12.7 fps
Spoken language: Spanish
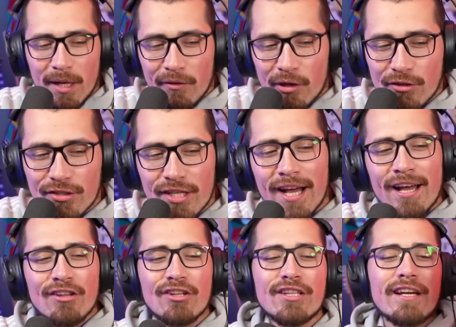maravillosa
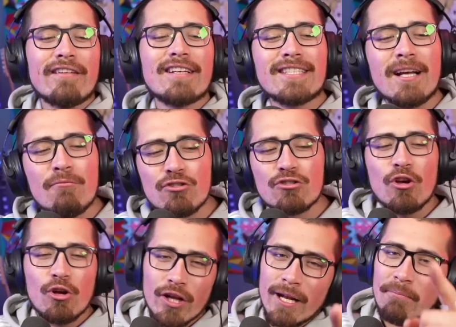donde revisamos
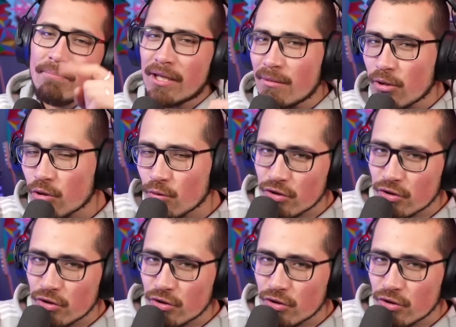el emprendimiento